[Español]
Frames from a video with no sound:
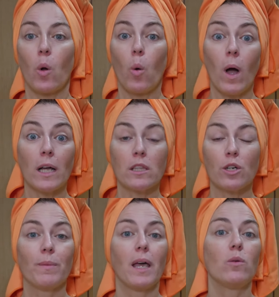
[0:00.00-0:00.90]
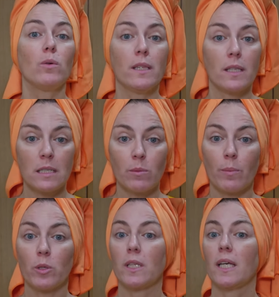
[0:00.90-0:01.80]
Cuando me hago un intensivo de
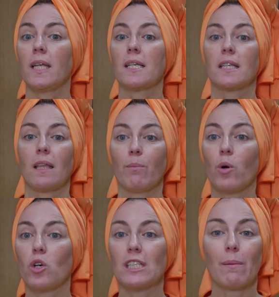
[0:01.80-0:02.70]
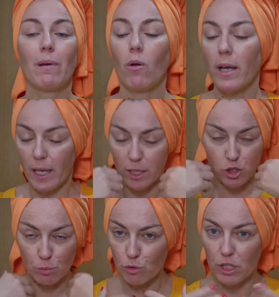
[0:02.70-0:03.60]
proteínas, y tampoco es que me lo haya
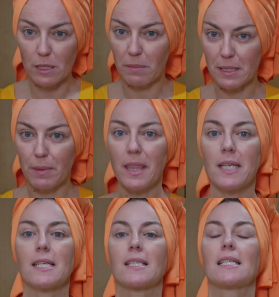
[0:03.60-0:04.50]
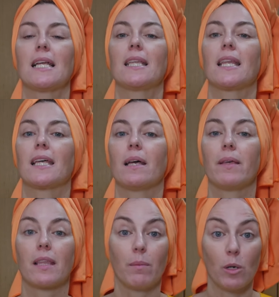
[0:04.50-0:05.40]
hecho muchísimas veces, esta es la tercera
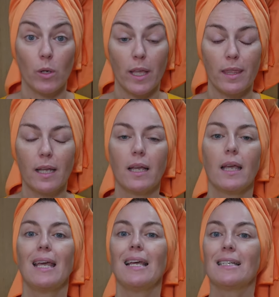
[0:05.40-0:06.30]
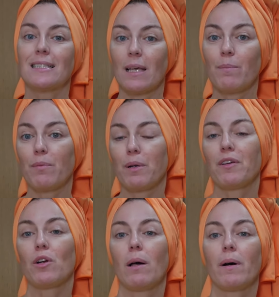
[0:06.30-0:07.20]
vez que me lo voy a hacer, siempre
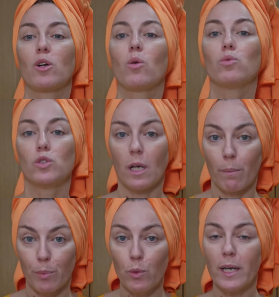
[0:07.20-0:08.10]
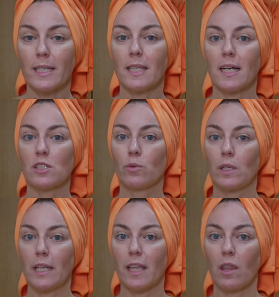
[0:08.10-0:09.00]
prefiero lavar con un champú. En este caso he
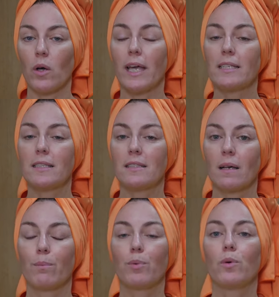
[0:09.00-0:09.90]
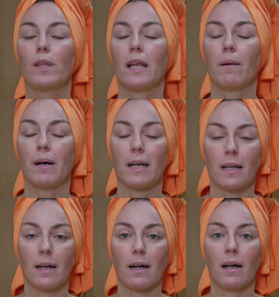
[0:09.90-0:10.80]
utilizado este champú de la
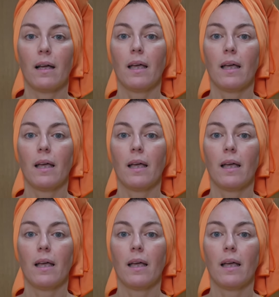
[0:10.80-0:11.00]
marca